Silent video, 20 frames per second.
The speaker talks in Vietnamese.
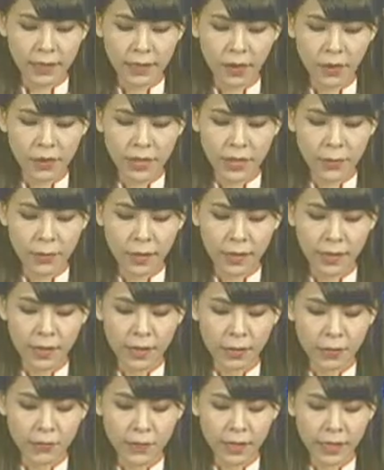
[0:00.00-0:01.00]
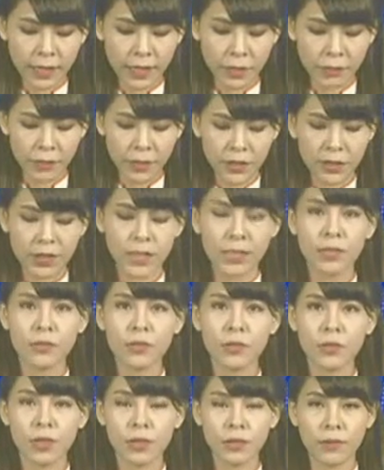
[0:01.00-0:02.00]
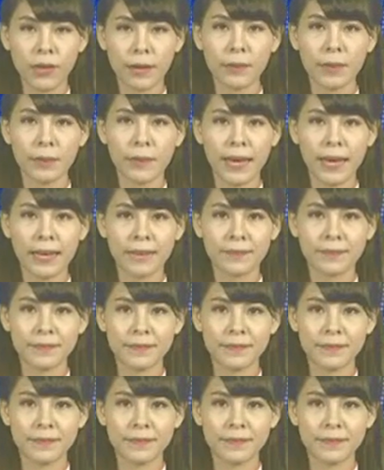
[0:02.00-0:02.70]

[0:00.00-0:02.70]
có nhiều hoạt động tại kỳ họp thứ 9 Quốc hội khóa 13